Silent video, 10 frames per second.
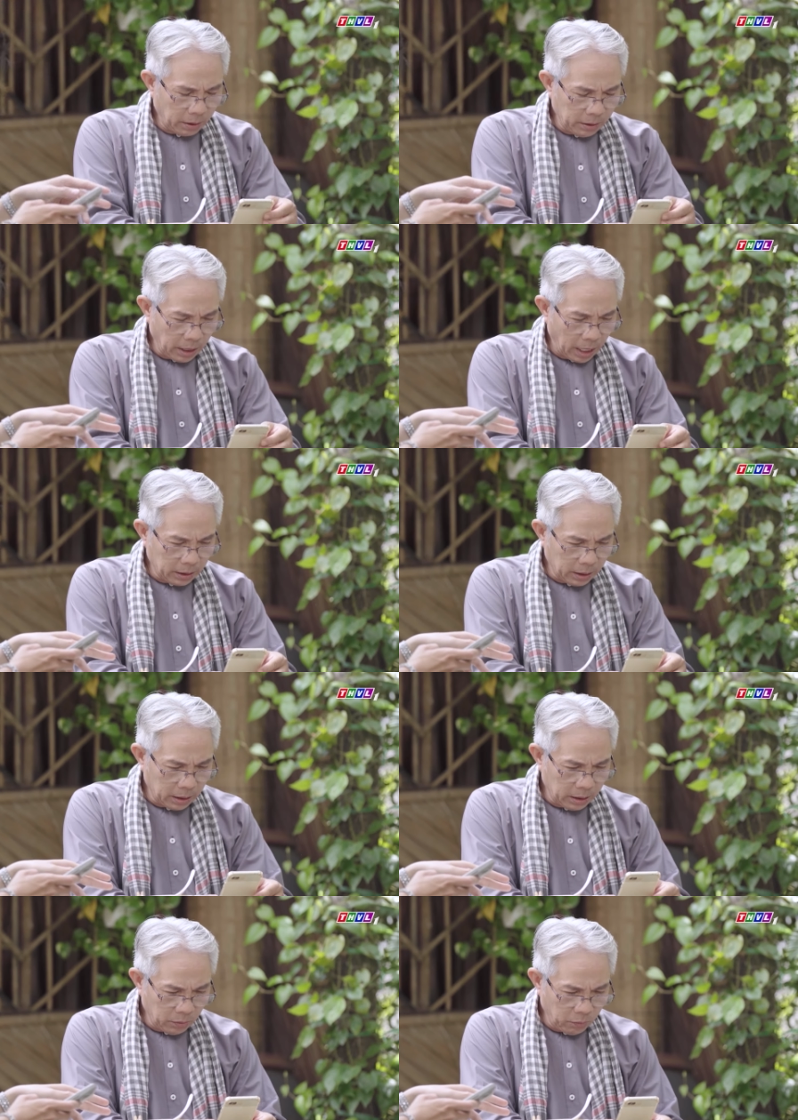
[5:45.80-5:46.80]
phải trang
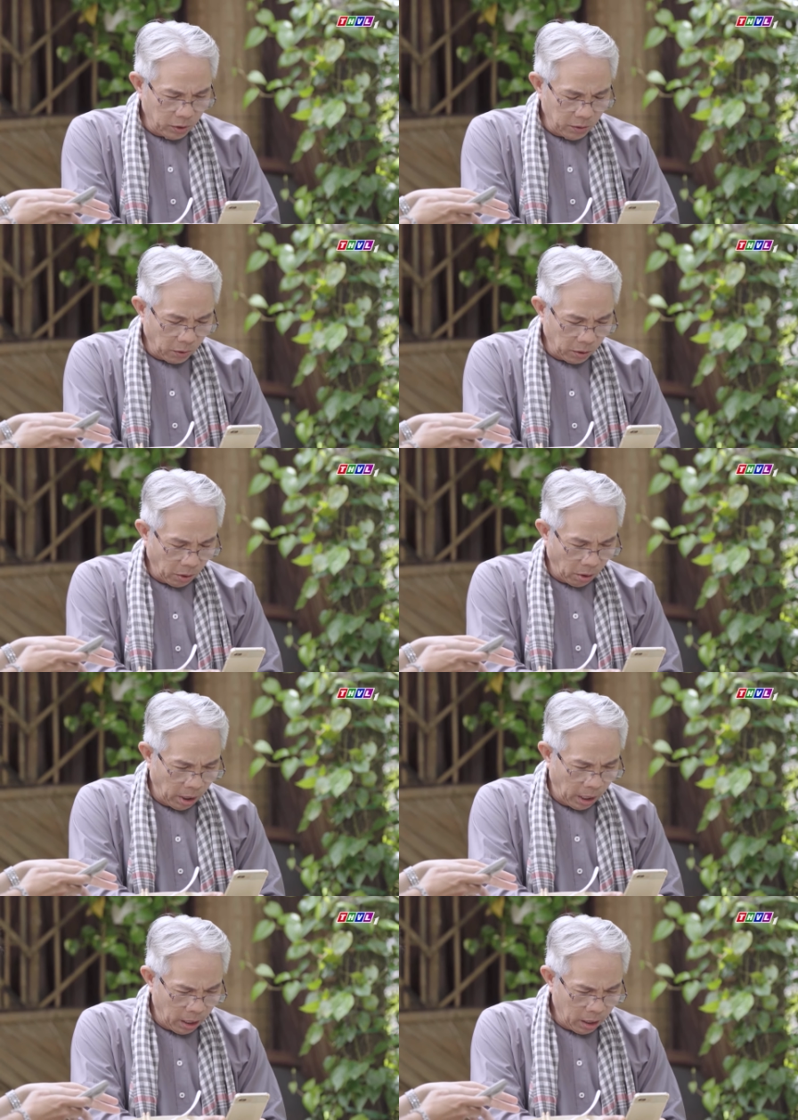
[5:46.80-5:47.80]
gì quý mỏ nhọn
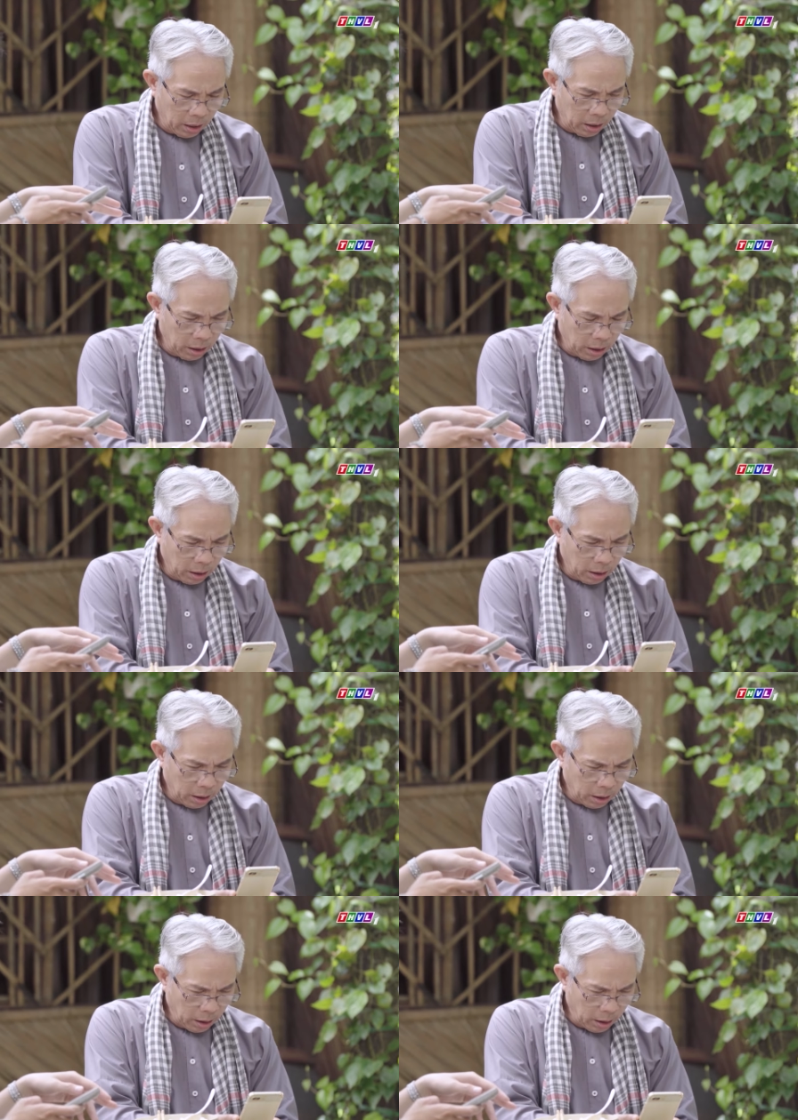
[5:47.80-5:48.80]
hả Ê, trời ơi
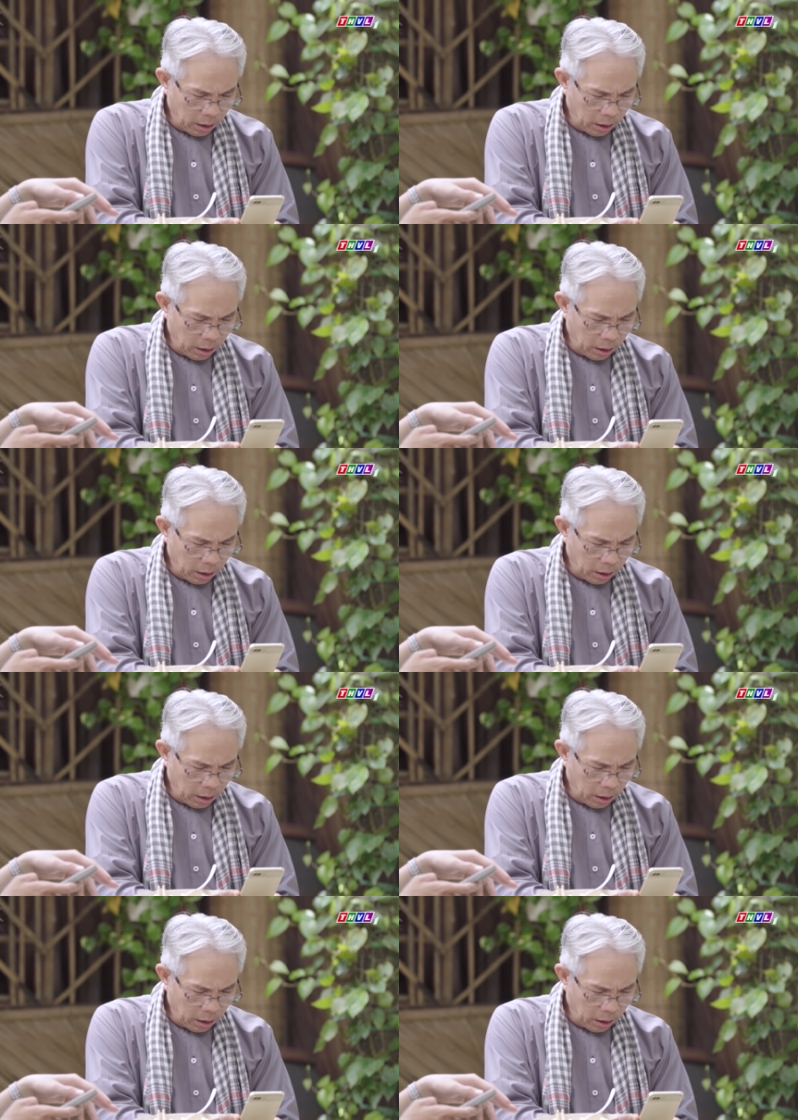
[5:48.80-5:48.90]
gì ghê